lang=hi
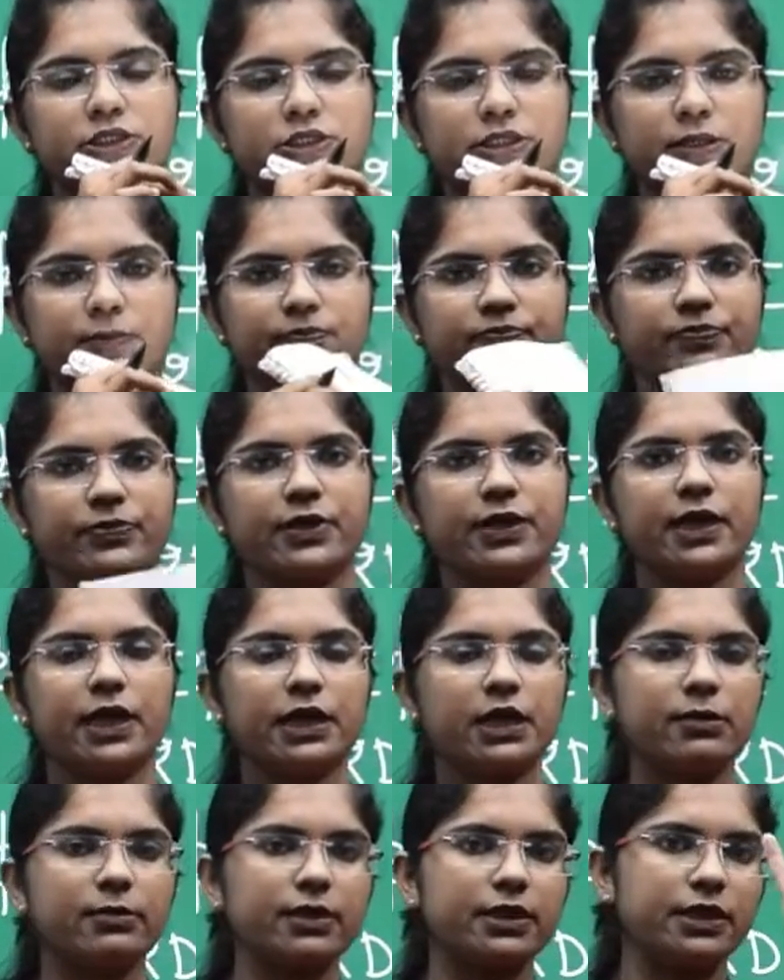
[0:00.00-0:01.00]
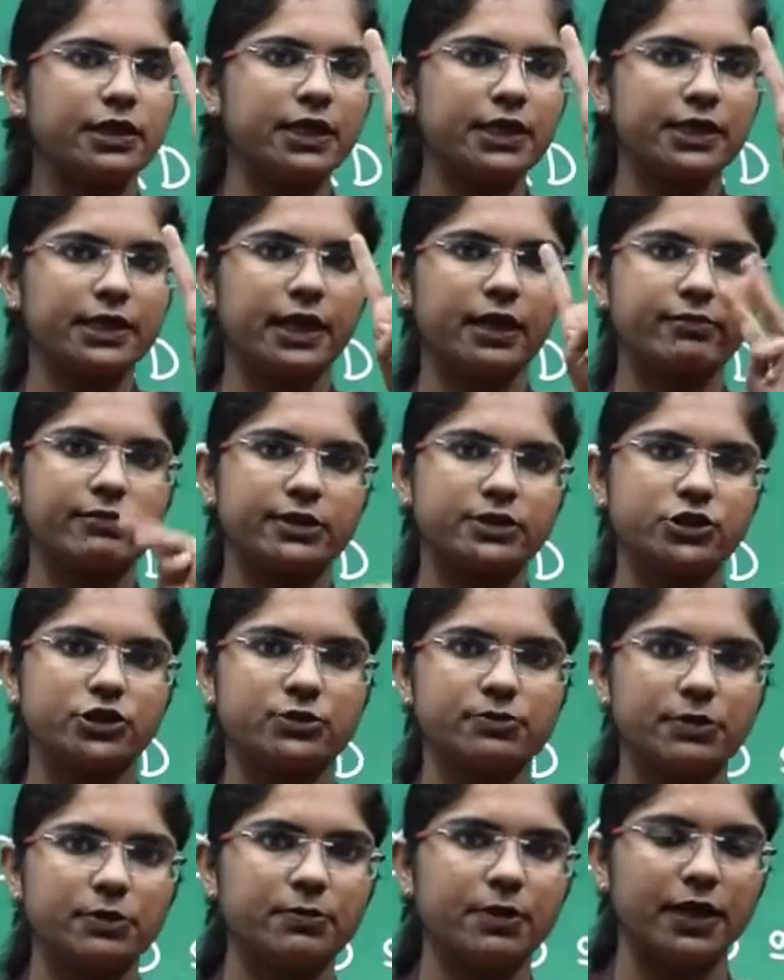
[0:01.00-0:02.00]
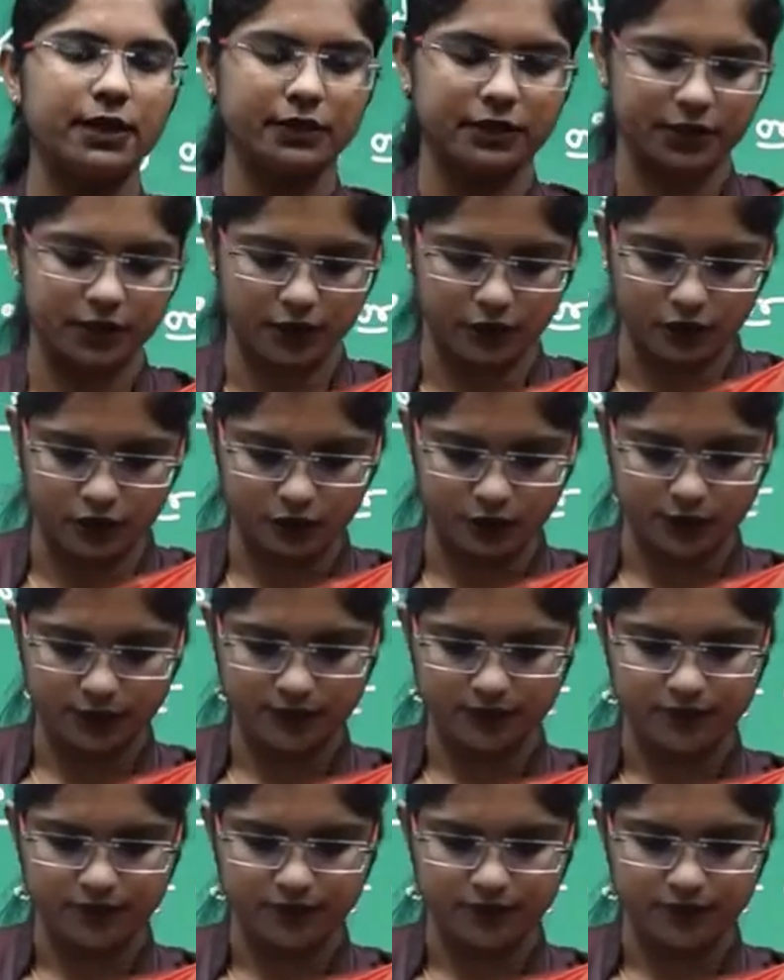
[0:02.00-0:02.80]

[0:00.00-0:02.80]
चाहिए यानी मैं तीन डायमेंशन में बात करूंगा